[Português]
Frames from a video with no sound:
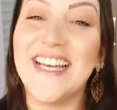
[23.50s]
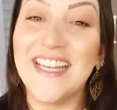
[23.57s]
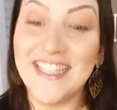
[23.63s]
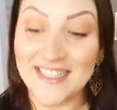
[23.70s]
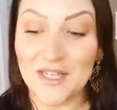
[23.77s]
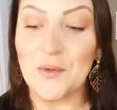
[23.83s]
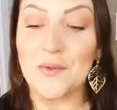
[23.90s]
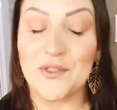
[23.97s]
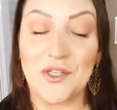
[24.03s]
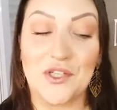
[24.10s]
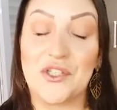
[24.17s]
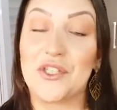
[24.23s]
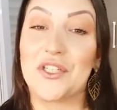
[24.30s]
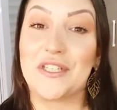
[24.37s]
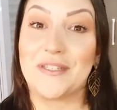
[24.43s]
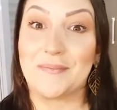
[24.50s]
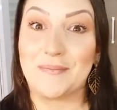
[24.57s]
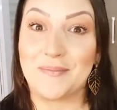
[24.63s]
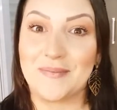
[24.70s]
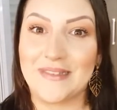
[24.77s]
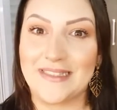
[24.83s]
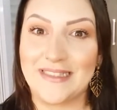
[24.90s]
Então, gente,
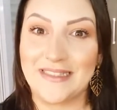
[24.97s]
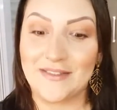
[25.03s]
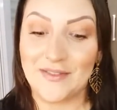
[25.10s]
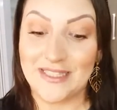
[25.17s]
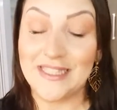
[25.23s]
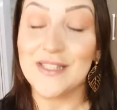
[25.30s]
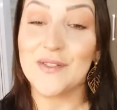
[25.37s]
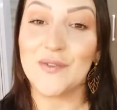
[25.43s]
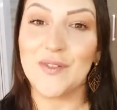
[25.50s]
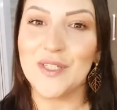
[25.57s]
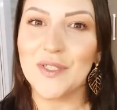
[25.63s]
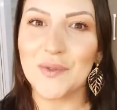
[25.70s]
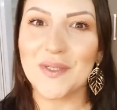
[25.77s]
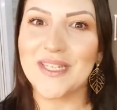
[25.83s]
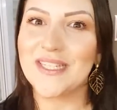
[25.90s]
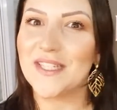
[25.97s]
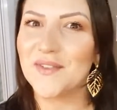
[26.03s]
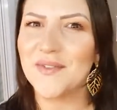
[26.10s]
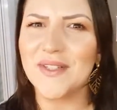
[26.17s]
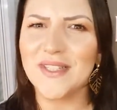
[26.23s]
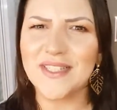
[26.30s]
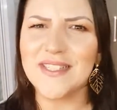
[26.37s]
vocês viram aí que
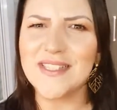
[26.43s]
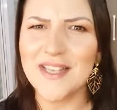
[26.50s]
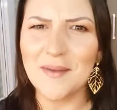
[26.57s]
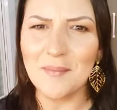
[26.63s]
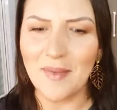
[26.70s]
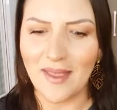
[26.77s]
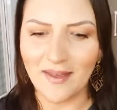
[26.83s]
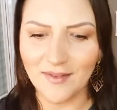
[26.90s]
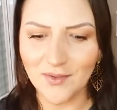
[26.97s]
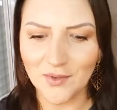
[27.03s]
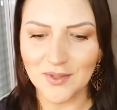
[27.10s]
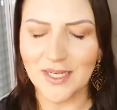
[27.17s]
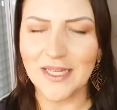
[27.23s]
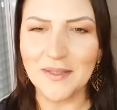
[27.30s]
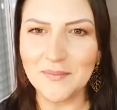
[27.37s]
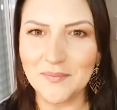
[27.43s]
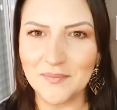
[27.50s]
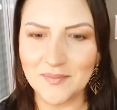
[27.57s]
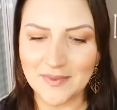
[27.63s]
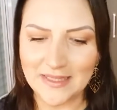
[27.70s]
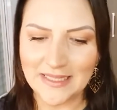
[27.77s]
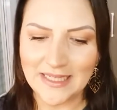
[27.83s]
teve lançamento, né?
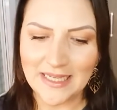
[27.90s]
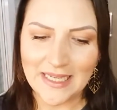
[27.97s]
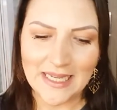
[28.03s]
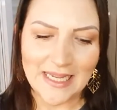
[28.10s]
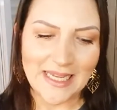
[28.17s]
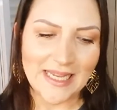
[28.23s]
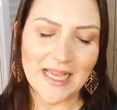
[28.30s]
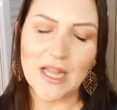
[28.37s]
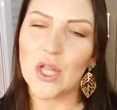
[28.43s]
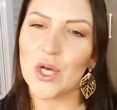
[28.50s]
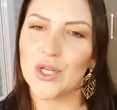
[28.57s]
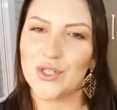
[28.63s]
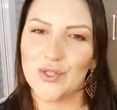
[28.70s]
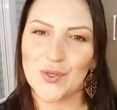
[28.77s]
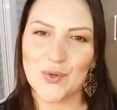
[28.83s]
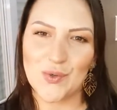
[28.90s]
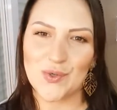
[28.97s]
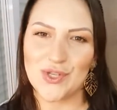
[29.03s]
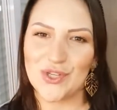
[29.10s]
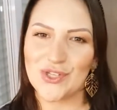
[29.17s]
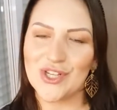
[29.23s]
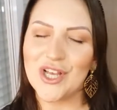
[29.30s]
E é lógico,
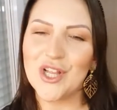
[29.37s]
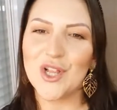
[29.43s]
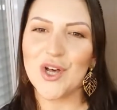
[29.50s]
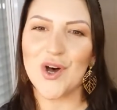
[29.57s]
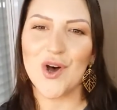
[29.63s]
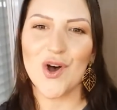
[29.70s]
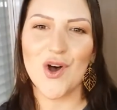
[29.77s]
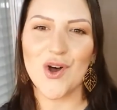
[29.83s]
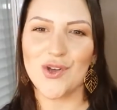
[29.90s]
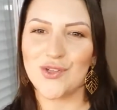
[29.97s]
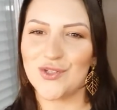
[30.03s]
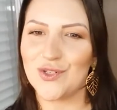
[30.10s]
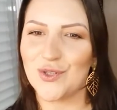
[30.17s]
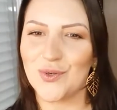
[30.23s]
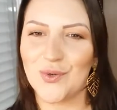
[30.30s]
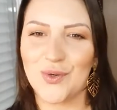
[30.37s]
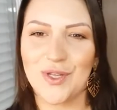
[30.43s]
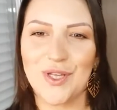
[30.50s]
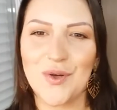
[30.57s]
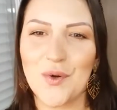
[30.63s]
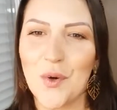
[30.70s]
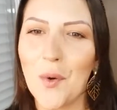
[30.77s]
gente, é lógico
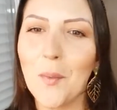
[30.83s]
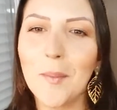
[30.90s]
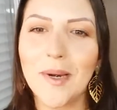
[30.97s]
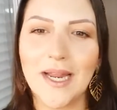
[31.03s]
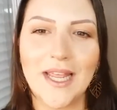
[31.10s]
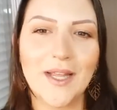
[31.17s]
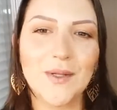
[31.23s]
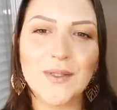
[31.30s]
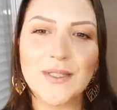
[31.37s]
que eu comprei o